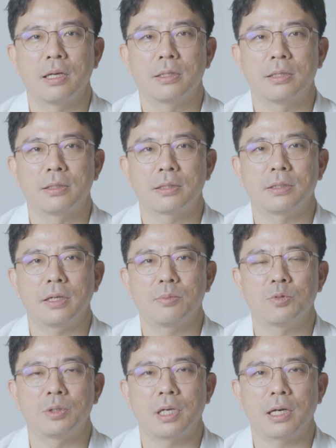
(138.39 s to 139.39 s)
디스크의
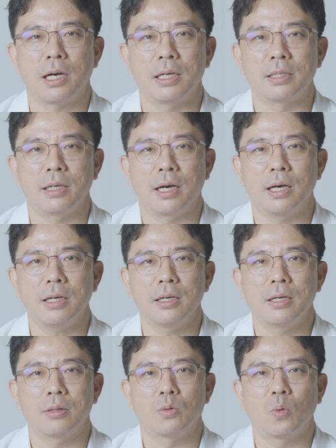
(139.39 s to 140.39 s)
문제가 아니라
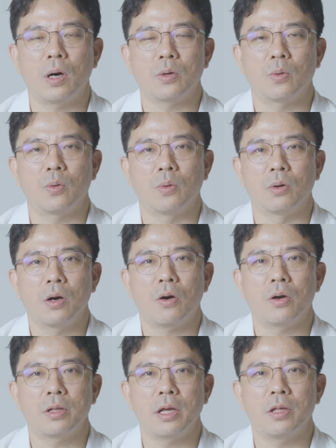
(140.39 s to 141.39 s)
노화로
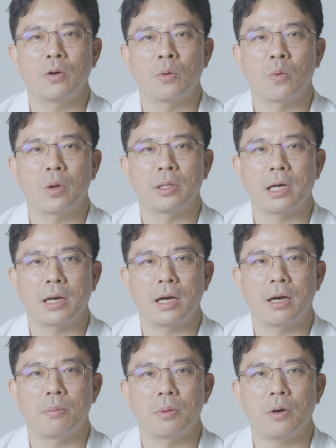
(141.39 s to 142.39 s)
허리의 연골이
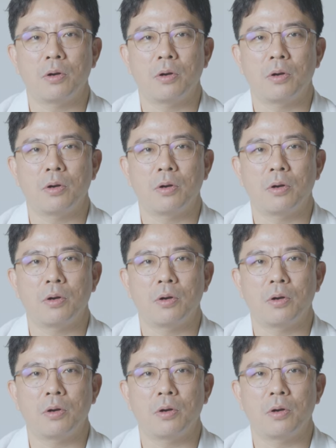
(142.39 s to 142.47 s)
닳아